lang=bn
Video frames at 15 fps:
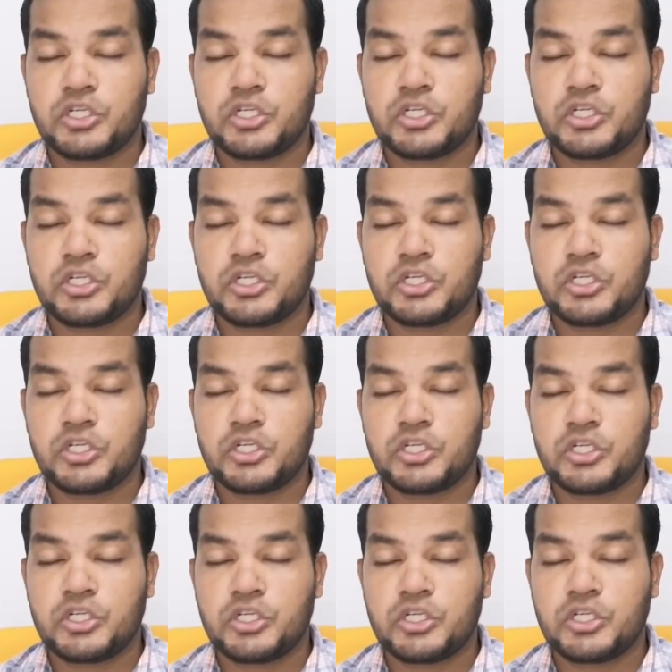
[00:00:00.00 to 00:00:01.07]
এরপরে যেটি
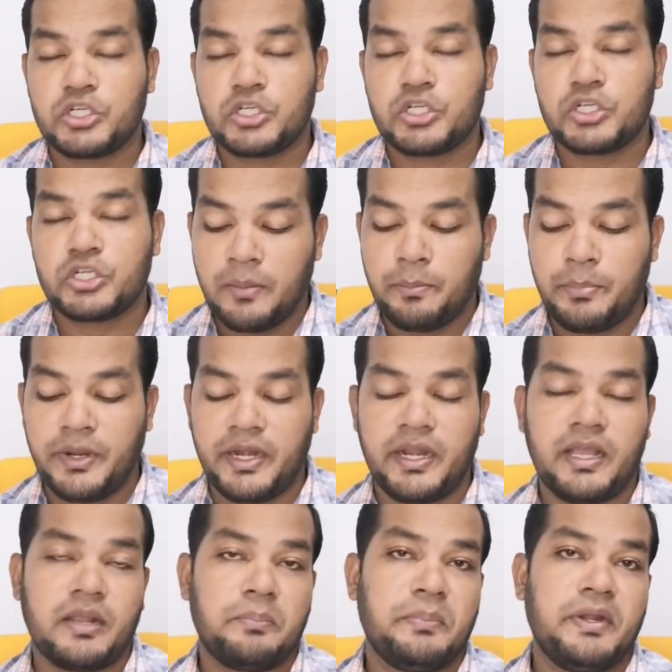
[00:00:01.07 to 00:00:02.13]
আছে
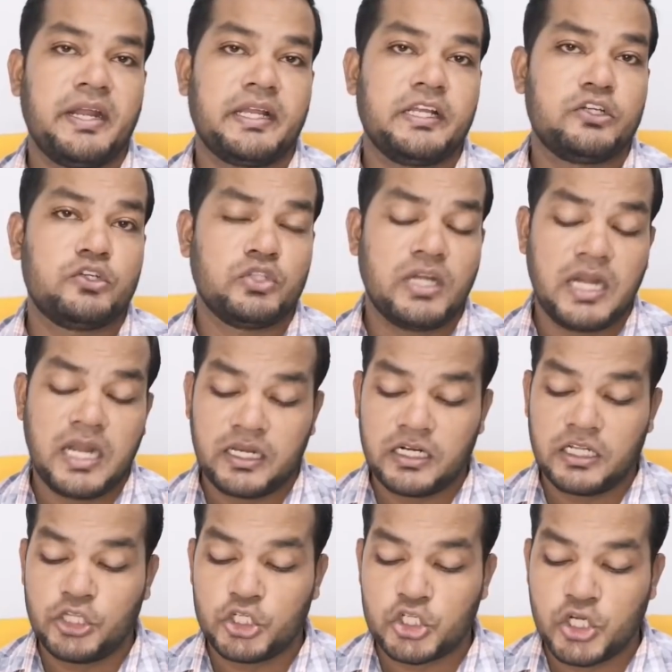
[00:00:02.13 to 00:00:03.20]
পেরাক পেরাকে টোটাল
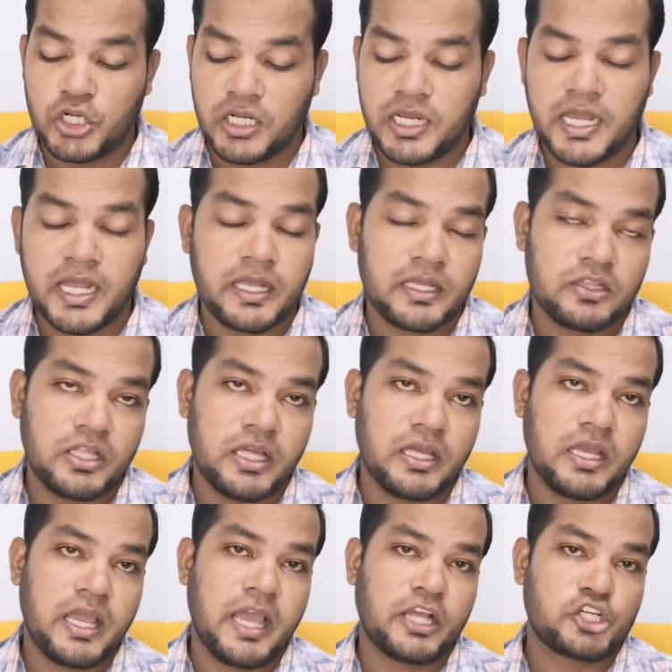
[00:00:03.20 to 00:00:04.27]
আক্রান্ত সংখ্যা
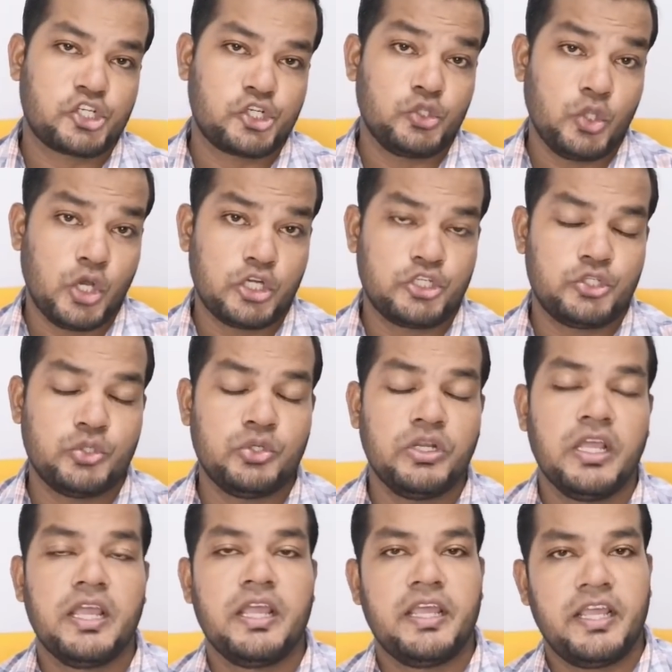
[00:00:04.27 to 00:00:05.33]
একশো দশ জন
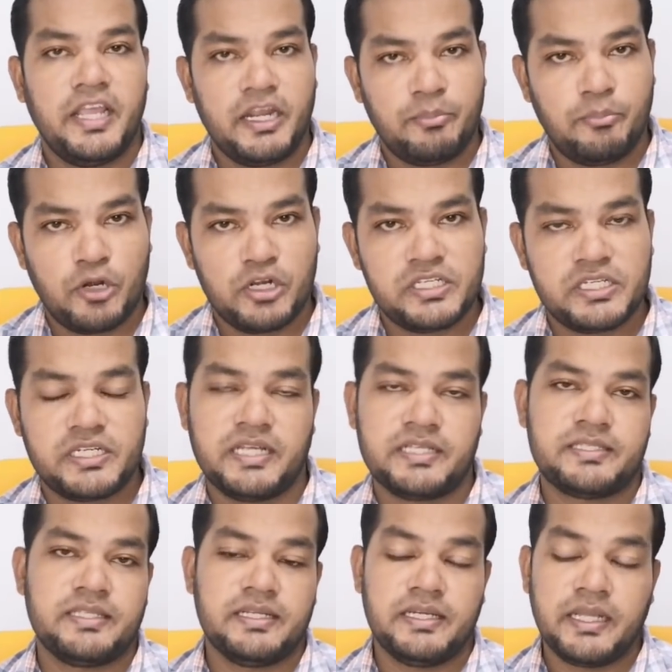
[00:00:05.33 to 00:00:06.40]
এরপরে যেটি
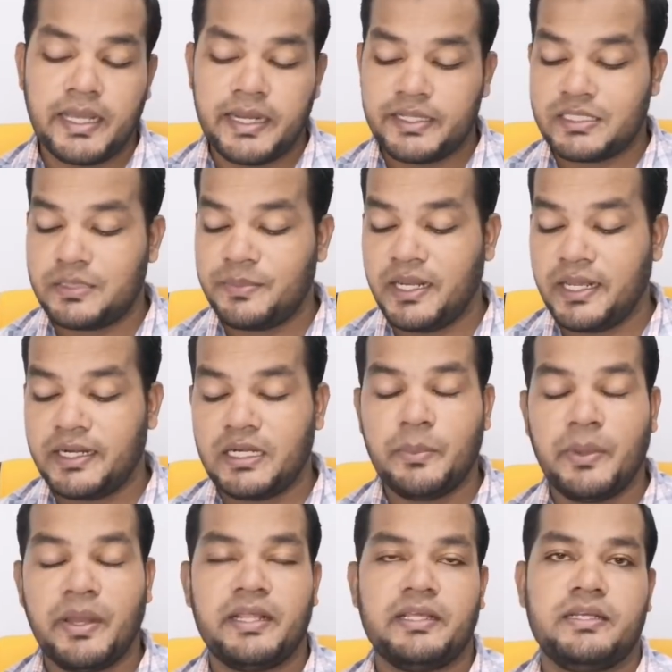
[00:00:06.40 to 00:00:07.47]
আছে নিগারিসিমিলাং
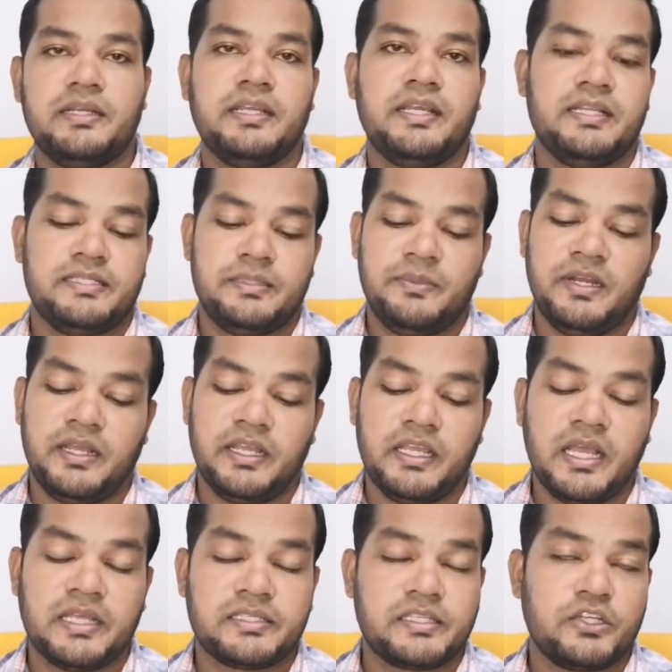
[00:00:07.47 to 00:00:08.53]
মিলাংয়ে
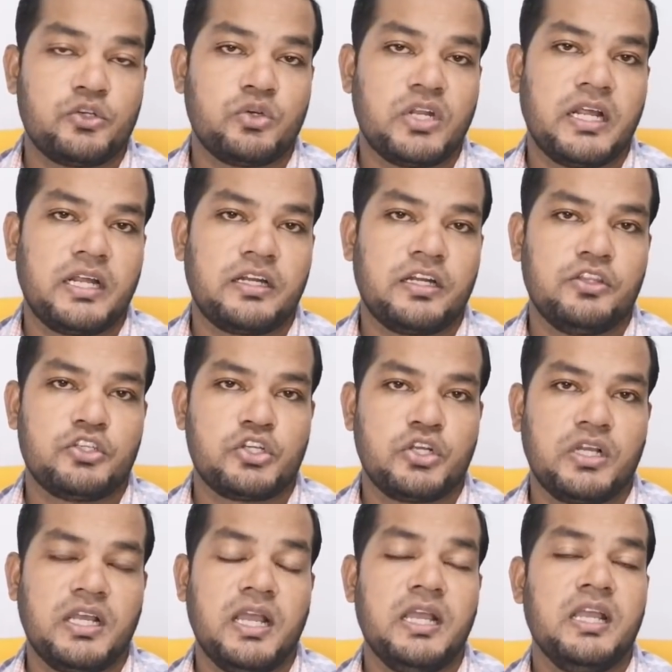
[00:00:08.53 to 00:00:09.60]
আজকে টোটাল আক্রান্ত
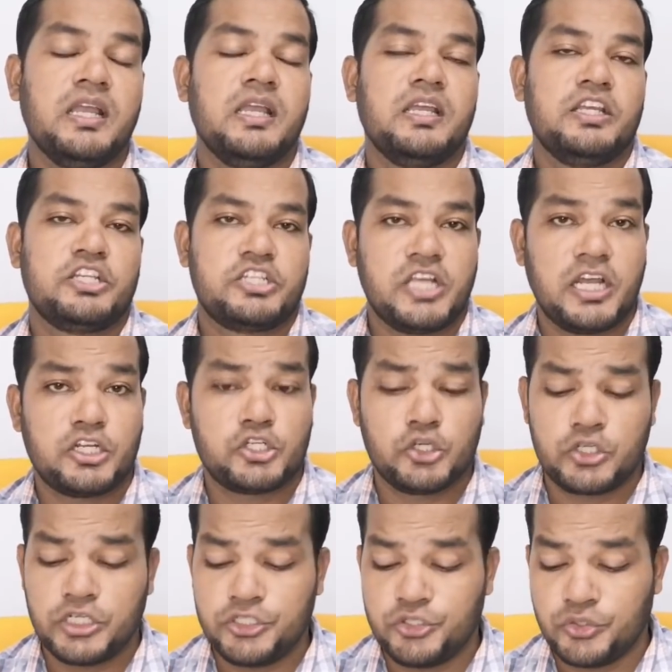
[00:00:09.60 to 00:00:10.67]
সংখ্যা
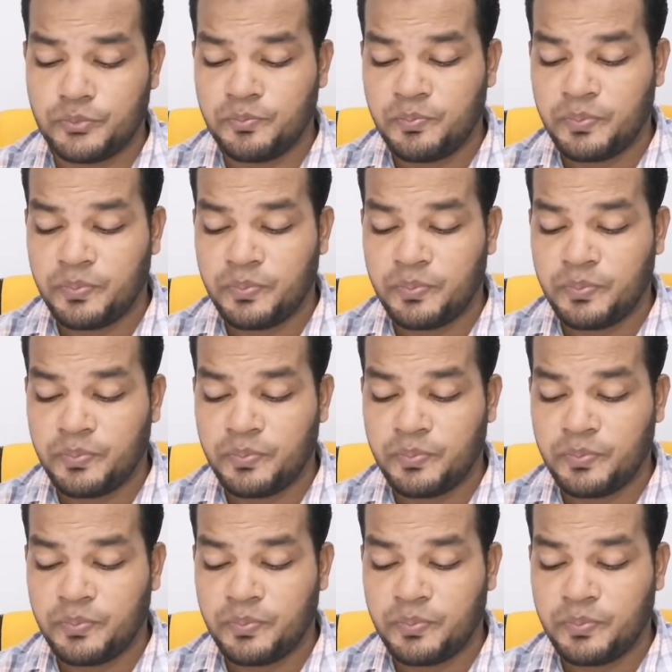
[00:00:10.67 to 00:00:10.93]
সাতষট্টি জন